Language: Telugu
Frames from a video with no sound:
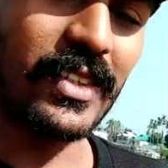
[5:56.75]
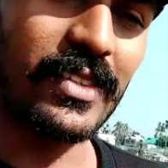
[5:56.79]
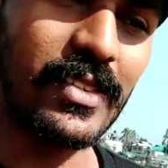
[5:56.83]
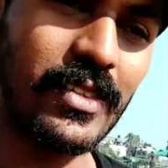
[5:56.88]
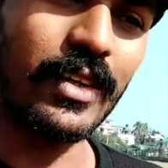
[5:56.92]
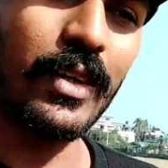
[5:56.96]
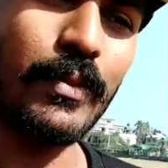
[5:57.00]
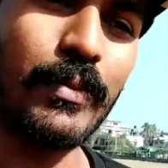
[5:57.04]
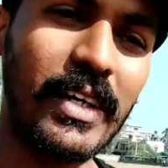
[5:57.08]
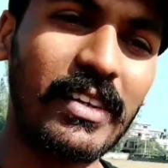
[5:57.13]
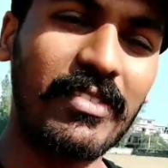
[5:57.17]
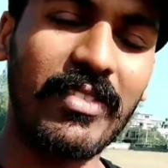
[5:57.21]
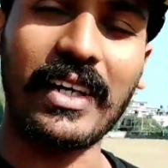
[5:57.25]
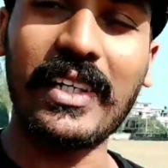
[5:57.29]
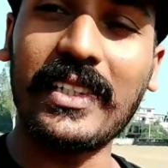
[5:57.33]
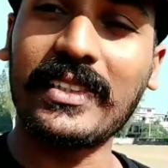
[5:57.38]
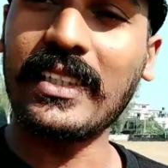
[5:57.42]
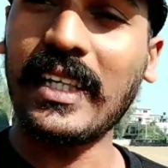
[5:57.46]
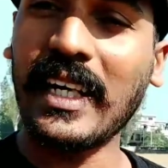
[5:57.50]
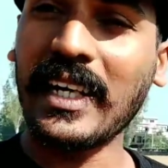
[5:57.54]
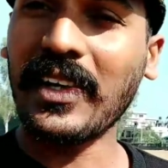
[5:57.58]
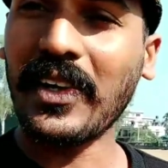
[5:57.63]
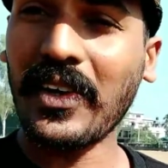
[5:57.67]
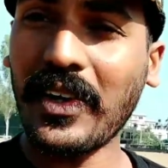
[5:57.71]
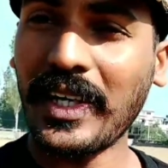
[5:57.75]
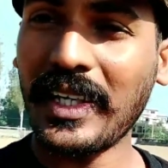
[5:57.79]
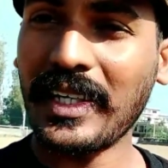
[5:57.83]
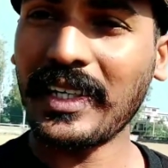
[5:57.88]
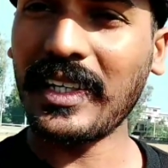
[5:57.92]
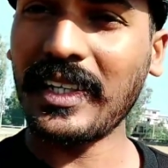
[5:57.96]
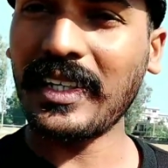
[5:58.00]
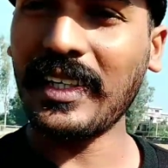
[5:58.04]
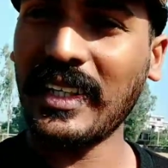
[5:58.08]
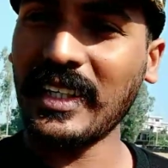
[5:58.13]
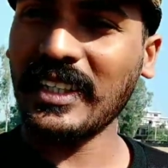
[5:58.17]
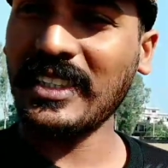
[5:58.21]
ఉన్నాయి బట్ వైజాగ్లో
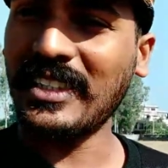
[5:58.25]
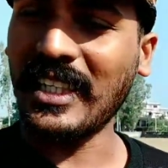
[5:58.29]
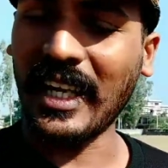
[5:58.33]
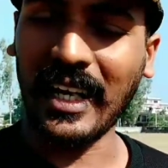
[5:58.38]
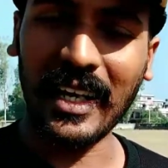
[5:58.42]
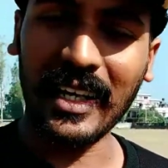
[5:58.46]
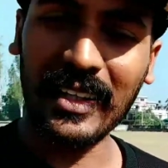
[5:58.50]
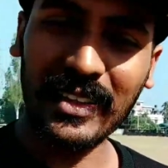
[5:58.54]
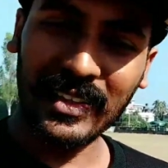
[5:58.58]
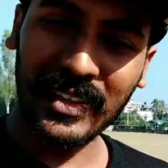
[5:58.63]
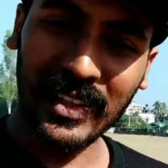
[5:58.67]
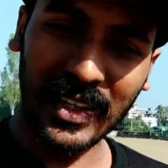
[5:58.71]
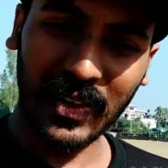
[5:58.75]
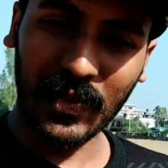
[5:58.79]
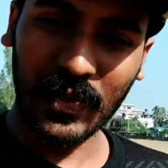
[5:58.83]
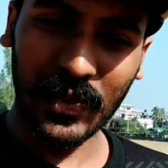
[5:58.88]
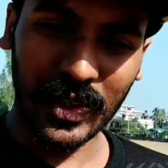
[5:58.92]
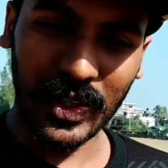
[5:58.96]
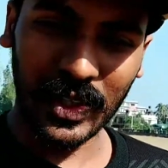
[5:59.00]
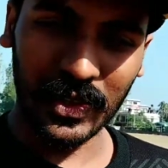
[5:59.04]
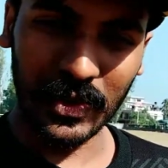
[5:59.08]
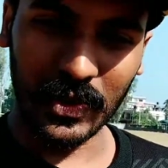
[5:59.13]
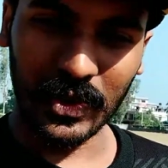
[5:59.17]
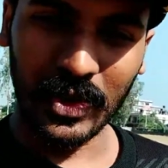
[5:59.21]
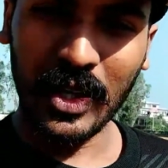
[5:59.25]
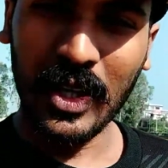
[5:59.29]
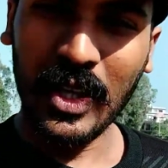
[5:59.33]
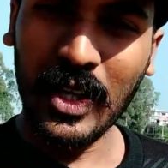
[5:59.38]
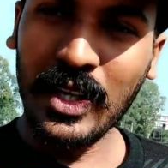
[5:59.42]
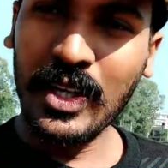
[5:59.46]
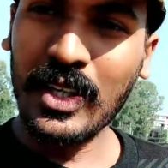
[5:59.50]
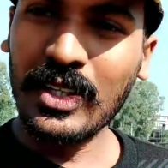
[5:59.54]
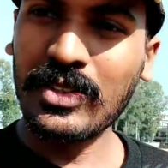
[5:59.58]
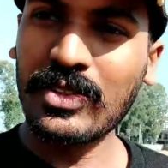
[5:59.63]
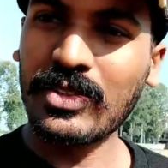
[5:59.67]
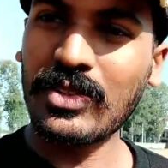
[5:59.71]
ఏంటంటే చలి అంతగా ఉండదు
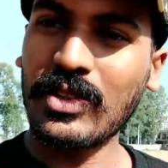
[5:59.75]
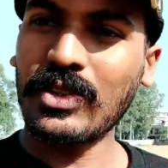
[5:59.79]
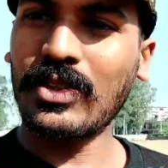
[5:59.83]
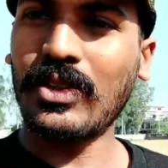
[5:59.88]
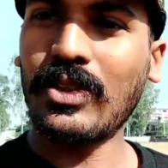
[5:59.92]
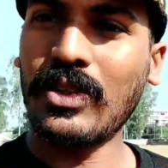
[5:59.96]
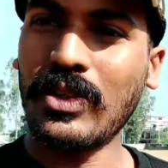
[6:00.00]
సో